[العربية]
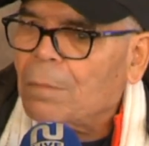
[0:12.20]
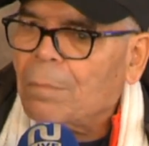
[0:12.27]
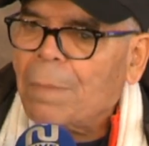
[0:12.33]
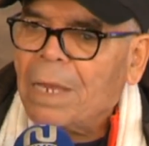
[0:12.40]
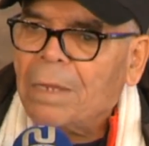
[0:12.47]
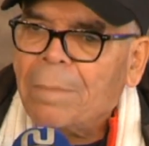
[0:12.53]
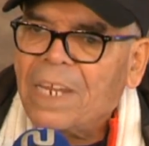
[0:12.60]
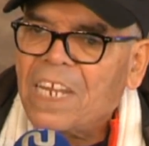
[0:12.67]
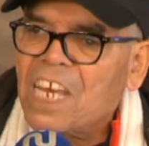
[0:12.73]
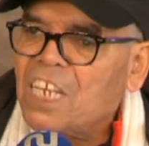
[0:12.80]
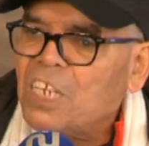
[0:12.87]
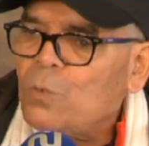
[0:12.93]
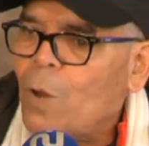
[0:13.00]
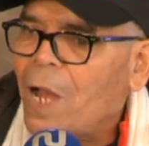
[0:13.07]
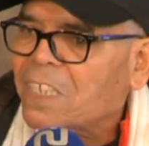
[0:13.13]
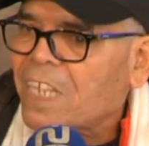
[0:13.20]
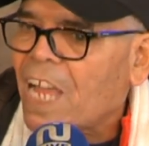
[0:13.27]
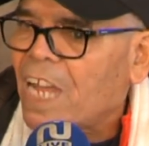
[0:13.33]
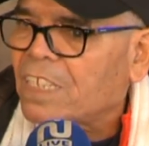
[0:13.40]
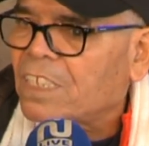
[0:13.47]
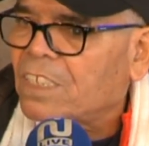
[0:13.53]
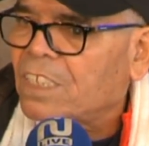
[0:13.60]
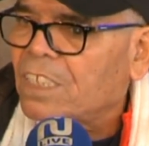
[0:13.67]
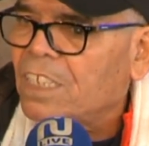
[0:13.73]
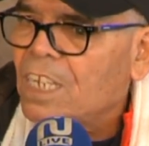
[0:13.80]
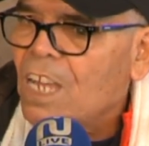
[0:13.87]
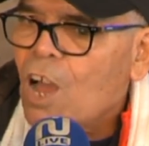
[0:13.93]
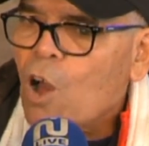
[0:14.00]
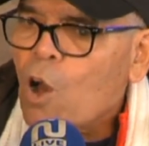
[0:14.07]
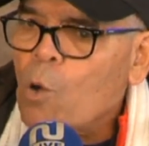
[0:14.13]
ما لا يعينه حتى حد
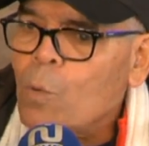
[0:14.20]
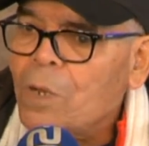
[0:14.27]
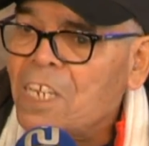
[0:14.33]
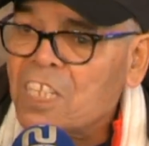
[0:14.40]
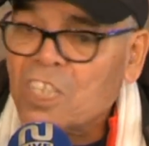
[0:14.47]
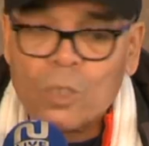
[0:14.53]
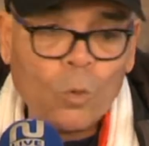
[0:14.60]
هو الناس